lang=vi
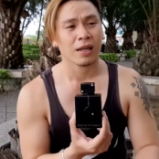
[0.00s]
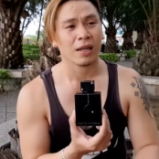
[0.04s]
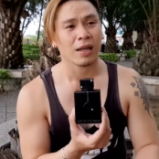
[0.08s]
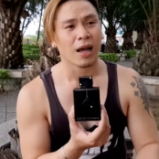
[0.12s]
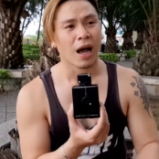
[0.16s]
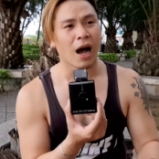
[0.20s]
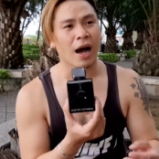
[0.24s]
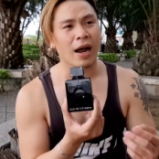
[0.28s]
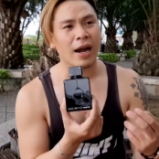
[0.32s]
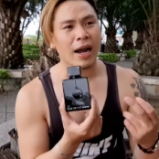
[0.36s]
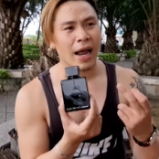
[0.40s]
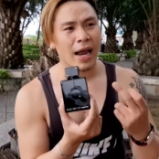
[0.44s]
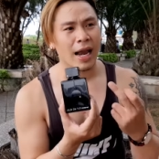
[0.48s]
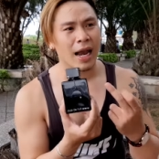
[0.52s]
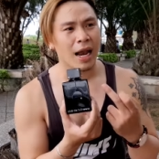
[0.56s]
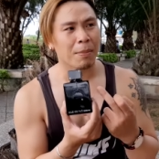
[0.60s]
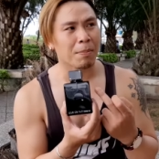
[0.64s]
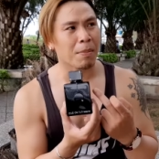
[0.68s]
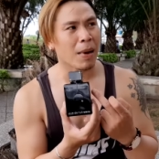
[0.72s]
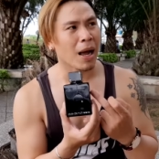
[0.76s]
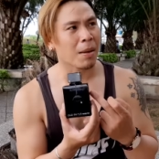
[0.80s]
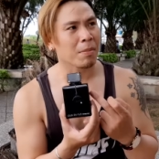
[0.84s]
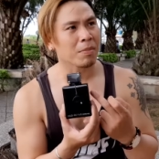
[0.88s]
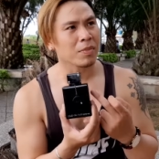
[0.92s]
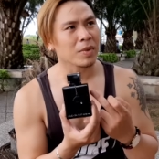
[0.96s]
ở đây là
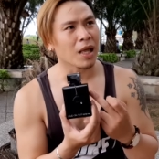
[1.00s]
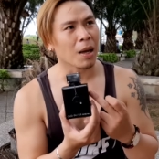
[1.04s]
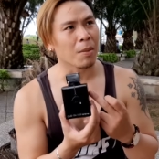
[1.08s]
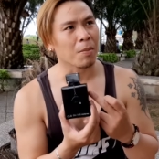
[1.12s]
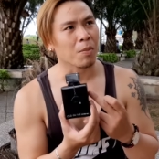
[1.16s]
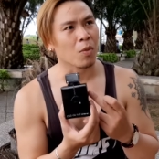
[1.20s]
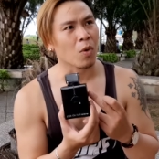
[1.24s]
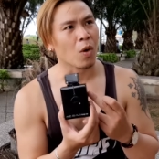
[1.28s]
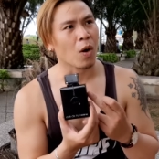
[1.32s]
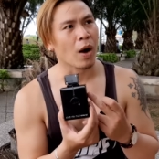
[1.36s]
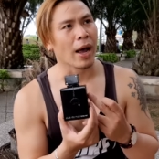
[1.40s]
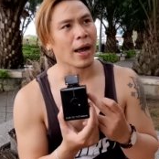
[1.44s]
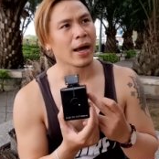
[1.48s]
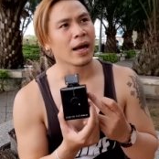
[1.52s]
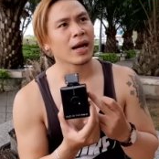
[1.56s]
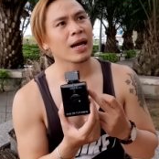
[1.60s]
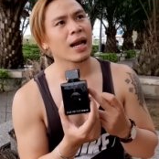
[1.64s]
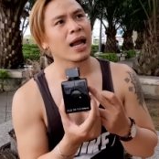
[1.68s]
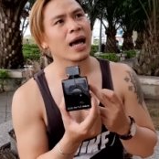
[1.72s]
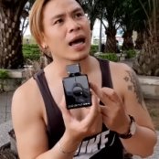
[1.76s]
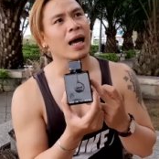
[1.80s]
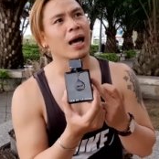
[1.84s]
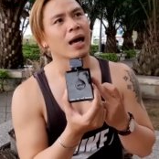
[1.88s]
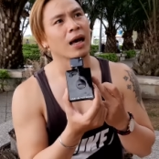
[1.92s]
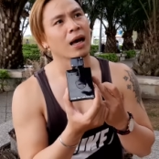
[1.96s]
bám tầm khoảng
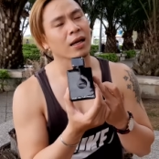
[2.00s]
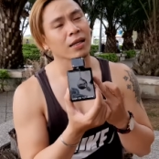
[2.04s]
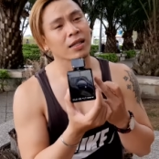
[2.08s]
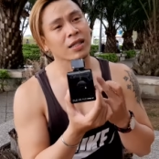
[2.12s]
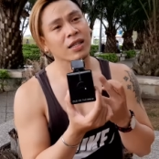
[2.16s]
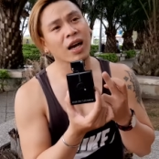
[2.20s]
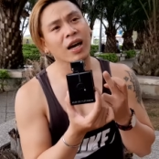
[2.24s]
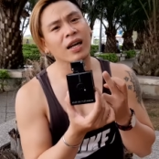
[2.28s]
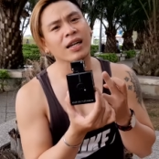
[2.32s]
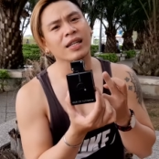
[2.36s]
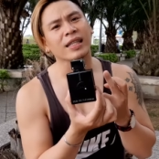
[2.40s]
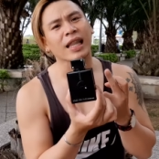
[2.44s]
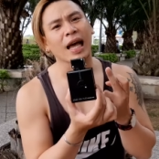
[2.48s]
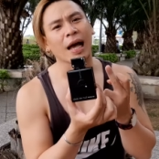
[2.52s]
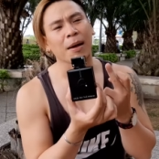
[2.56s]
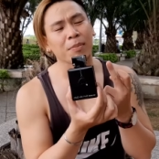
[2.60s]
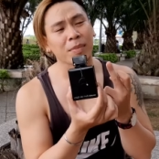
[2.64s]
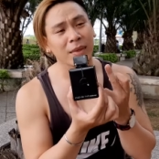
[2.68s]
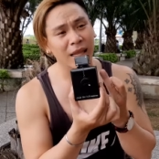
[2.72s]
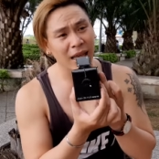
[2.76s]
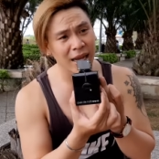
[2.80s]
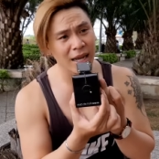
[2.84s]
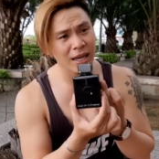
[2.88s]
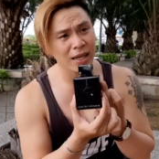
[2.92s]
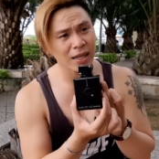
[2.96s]
là trên 8
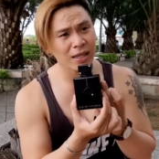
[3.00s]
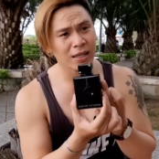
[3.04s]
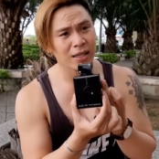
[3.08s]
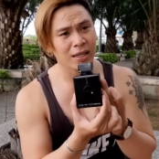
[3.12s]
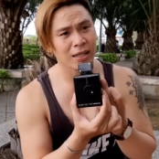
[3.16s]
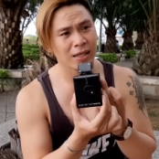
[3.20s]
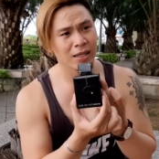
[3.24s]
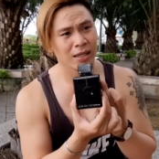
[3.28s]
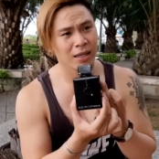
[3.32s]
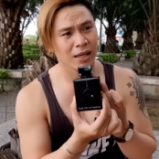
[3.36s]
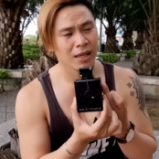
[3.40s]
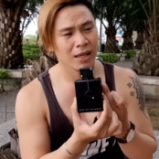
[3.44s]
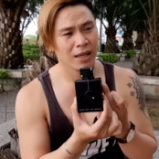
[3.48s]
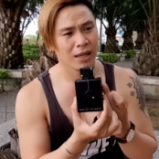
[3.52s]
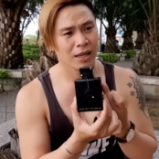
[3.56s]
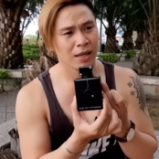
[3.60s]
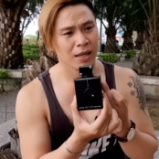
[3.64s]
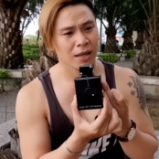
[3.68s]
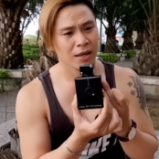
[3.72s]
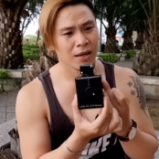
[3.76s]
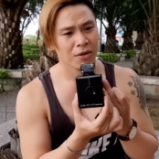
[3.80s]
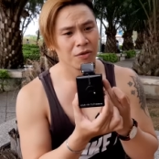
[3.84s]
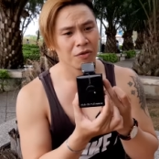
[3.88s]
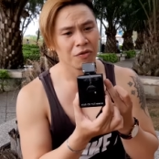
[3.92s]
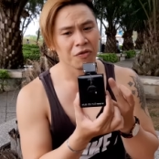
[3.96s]
tiếng
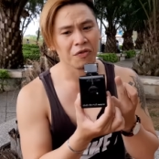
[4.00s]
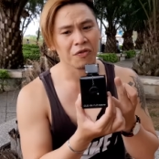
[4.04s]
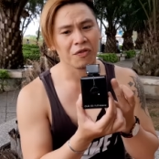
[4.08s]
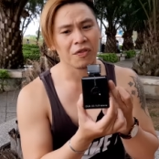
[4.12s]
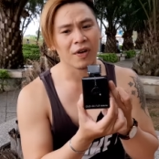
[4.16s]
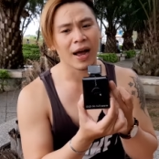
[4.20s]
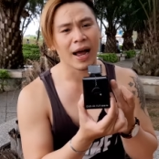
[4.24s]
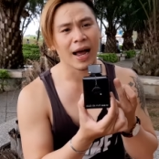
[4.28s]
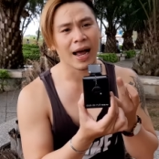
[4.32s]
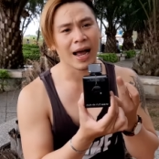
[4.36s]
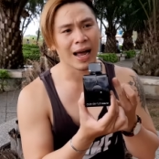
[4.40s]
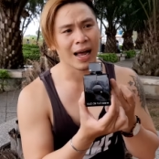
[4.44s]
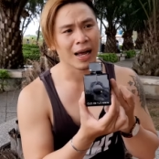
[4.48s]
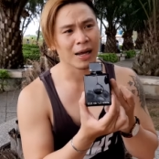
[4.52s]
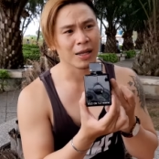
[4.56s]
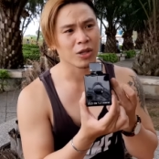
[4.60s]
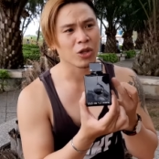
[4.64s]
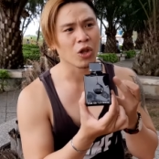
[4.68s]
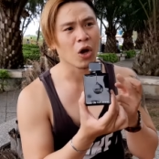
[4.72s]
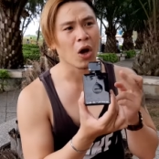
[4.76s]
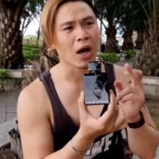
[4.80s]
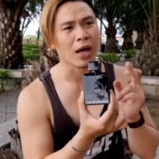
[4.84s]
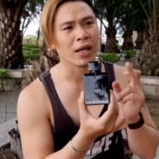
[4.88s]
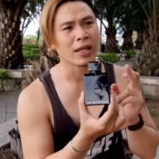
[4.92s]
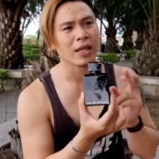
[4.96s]
và
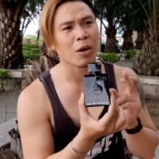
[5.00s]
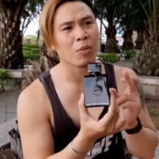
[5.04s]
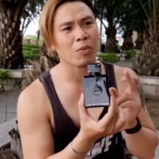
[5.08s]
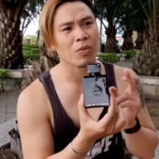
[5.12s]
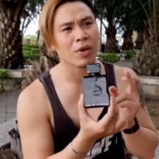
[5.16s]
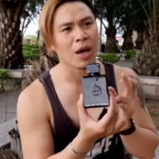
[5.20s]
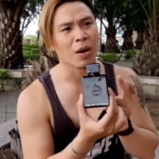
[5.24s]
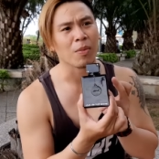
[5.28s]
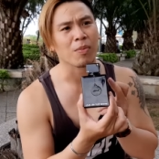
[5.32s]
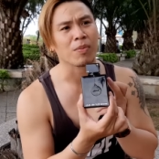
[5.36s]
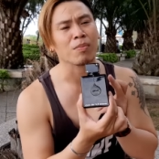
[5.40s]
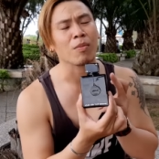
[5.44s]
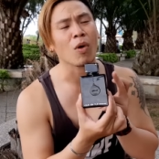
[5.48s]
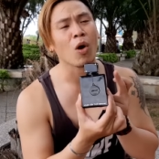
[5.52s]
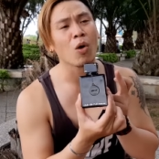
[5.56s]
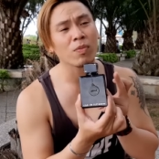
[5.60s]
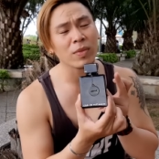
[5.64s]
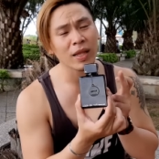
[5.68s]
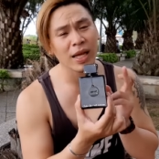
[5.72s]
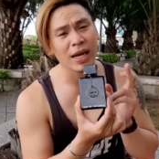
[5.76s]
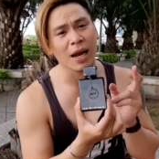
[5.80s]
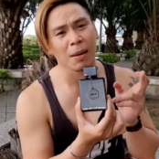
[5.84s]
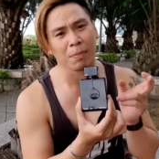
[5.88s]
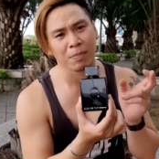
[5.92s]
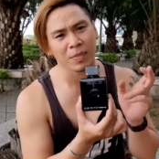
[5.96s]
tỏa trong vòng 4
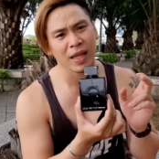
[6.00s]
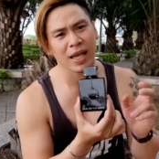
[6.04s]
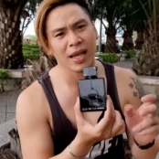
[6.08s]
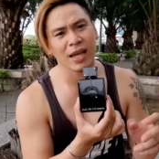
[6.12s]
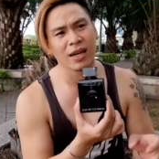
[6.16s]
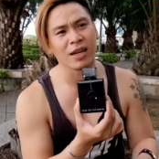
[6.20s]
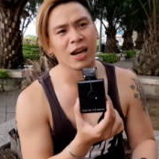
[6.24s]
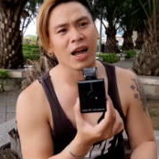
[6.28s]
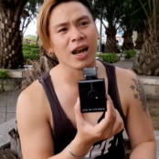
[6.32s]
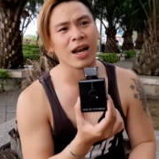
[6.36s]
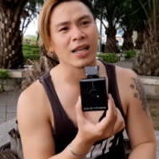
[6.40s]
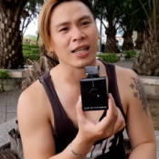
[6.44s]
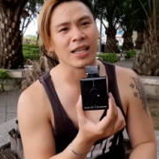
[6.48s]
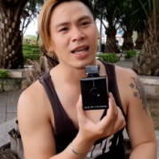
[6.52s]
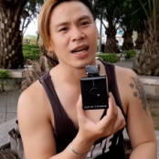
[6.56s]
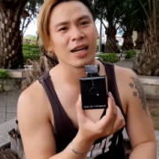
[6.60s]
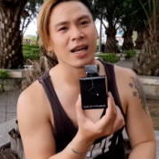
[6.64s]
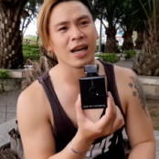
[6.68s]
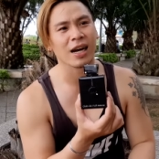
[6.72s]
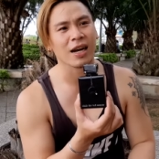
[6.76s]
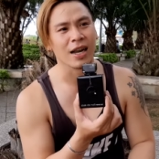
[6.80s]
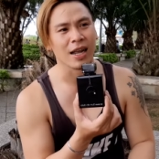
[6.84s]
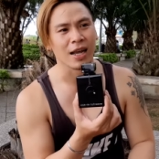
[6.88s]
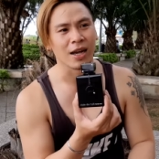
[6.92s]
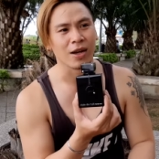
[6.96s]
tới 5 tiếng đó là trên
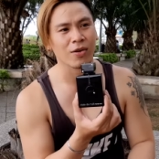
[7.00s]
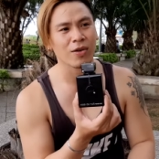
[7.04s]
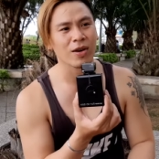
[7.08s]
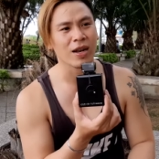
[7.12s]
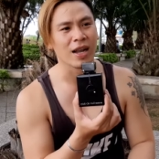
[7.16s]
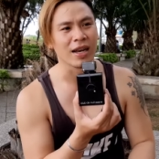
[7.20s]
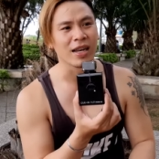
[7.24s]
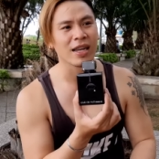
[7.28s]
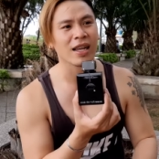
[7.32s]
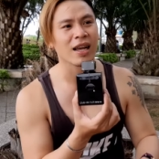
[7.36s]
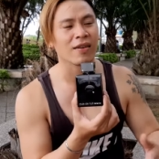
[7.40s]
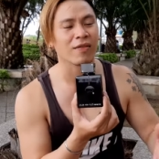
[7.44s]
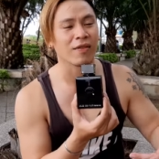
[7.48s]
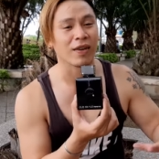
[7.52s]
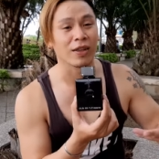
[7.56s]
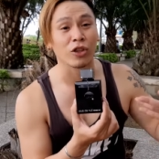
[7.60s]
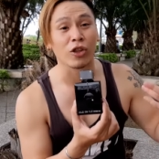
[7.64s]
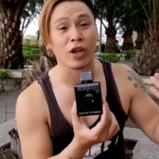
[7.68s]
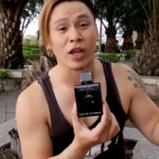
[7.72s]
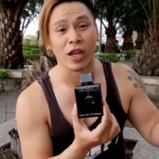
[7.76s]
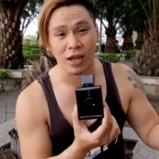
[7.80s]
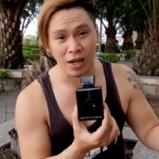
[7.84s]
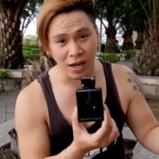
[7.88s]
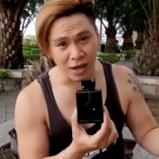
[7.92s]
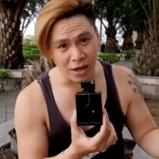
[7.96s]
cơ địa của lĩnh nha và
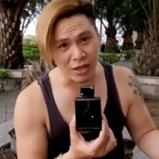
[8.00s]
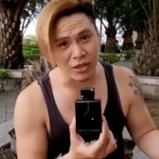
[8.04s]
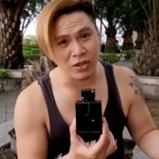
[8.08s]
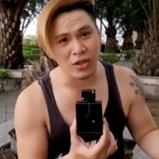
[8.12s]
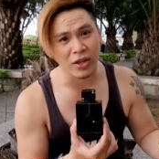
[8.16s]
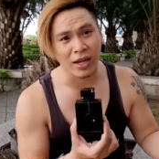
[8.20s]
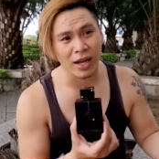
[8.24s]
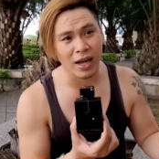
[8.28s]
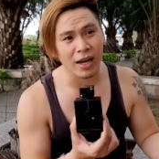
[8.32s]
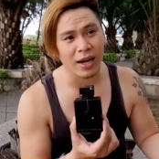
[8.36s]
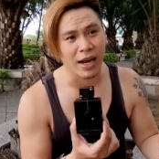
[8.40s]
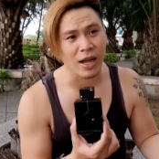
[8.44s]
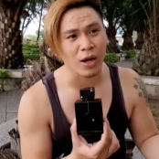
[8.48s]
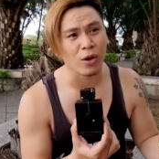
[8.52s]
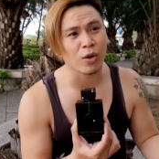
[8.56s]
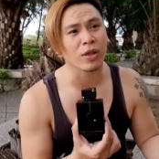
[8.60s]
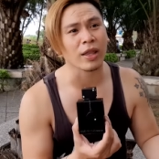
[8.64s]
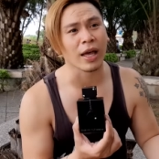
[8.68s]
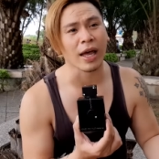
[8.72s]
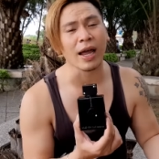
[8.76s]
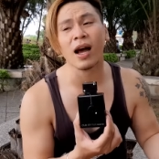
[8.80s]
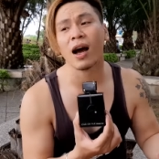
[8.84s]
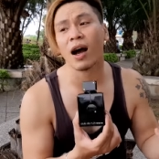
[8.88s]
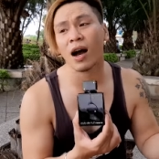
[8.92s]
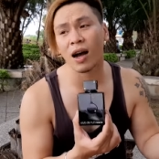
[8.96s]
tùy người tùy cơ địa có
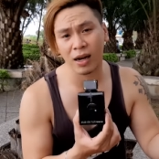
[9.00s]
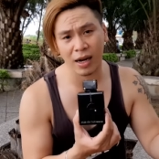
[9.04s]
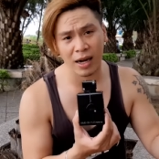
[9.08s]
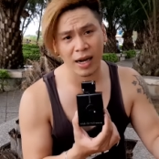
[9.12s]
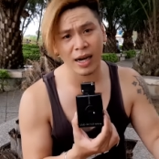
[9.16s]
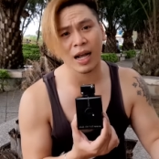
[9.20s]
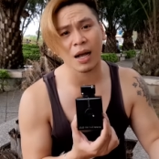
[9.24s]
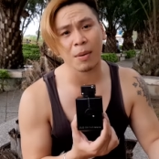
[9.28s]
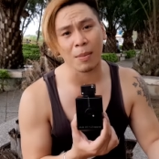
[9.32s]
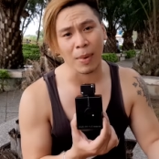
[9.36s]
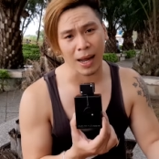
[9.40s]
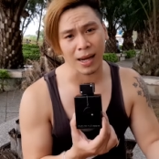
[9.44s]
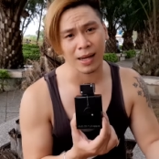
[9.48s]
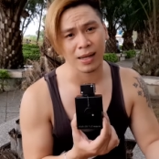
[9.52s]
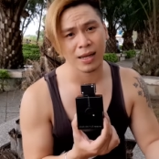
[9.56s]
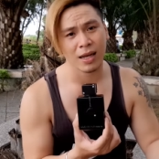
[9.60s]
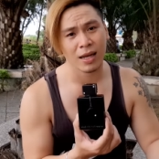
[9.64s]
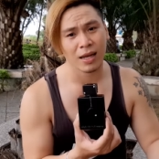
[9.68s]
thể hơn nữa đấy các bạn